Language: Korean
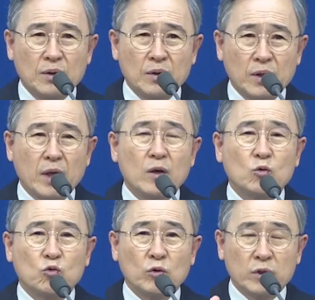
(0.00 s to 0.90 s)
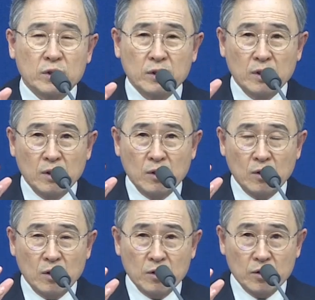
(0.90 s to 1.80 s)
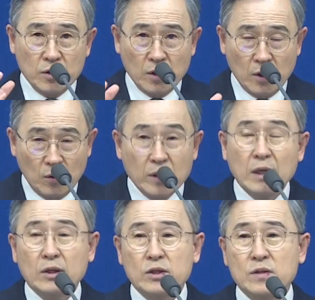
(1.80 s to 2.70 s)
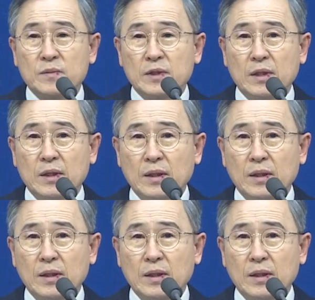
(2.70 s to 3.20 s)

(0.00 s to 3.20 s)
내 구원은 영원한 것입니다.